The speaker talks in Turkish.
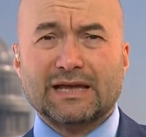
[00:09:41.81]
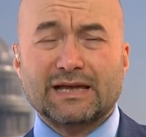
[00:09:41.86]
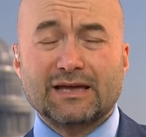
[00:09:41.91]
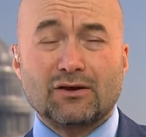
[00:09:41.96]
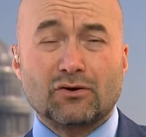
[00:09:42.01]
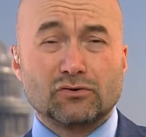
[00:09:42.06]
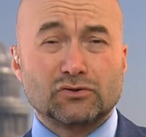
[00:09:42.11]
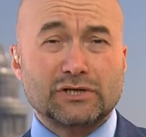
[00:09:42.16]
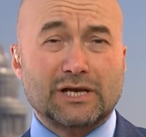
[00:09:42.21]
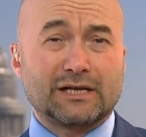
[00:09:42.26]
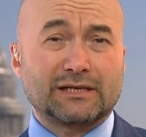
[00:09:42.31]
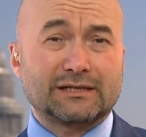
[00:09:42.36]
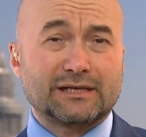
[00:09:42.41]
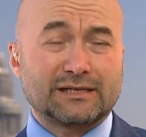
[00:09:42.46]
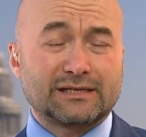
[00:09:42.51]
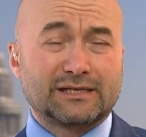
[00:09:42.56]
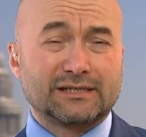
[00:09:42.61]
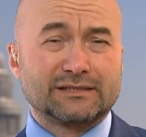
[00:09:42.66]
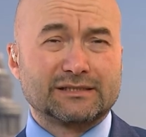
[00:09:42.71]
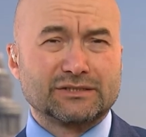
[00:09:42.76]
e,
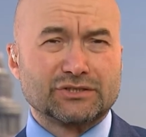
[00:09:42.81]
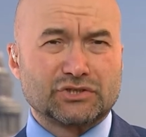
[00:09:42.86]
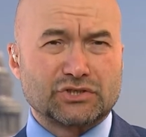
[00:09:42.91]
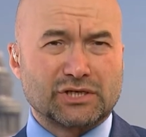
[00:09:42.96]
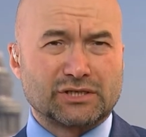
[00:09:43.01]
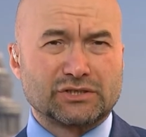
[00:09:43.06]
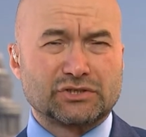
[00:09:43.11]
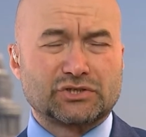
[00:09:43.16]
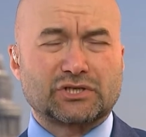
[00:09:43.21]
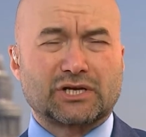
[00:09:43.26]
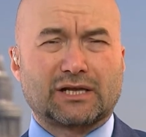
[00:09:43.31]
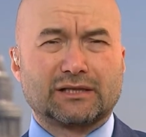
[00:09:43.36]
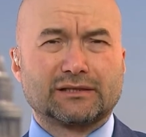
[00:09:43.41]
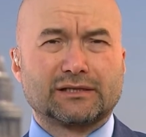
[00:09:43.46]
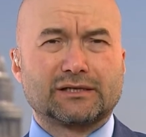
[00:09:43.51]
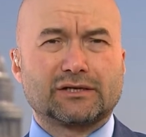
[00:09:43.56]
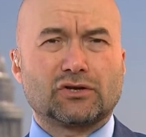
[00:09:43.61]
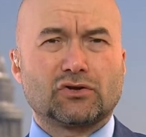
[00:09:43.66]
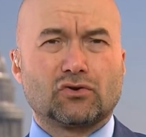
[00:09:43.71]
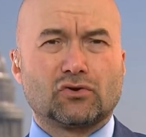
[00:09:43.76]
özellikle kadın
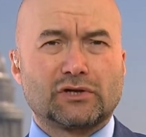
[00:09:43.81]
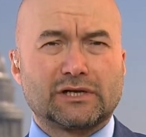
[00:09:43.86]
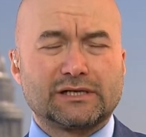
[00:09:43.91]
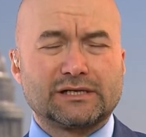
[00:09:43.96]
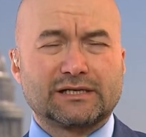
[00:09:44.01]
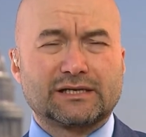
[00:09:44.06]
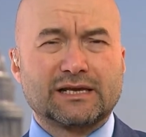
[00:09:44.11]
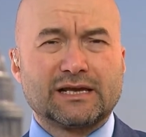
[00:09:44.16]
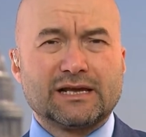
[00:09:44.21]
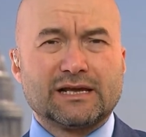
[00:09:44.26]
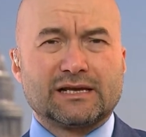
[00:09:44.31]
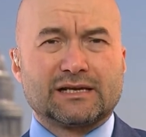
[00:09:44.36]
çalışanlara yönelik